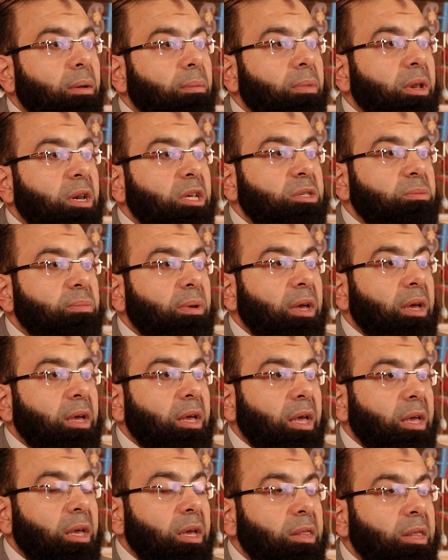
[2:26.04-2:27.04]
بنسبه
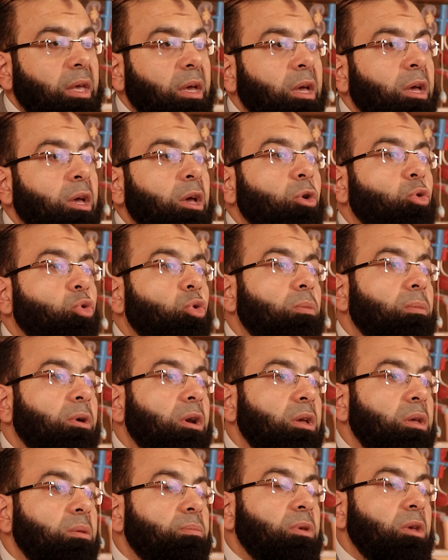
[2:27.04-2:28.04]
جيده
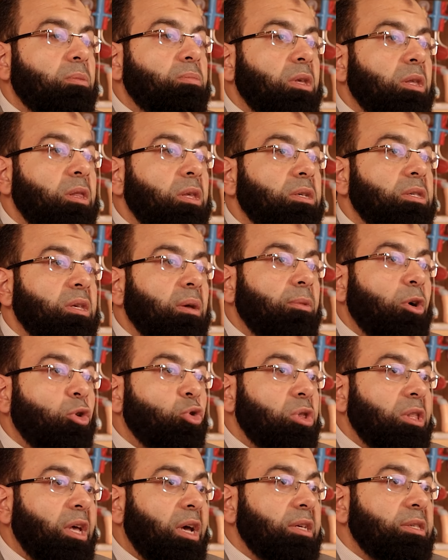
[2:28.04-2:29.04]
والمريض بيبتدي سمعه
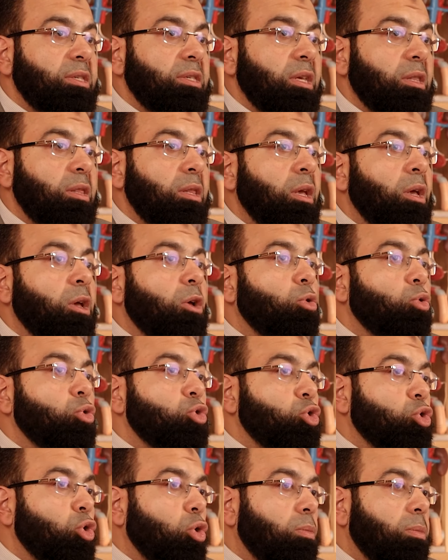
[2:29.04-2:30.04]
يتحسن
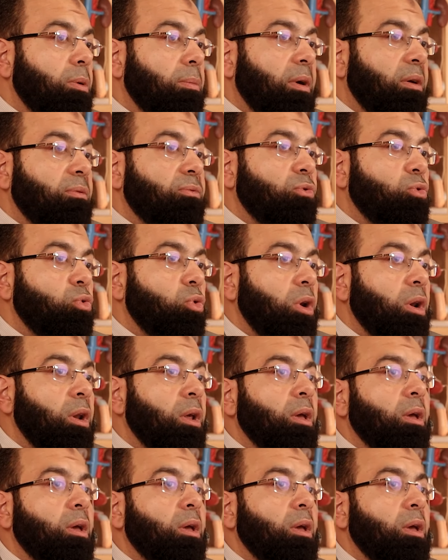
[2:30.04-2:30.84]
والثقب مقفول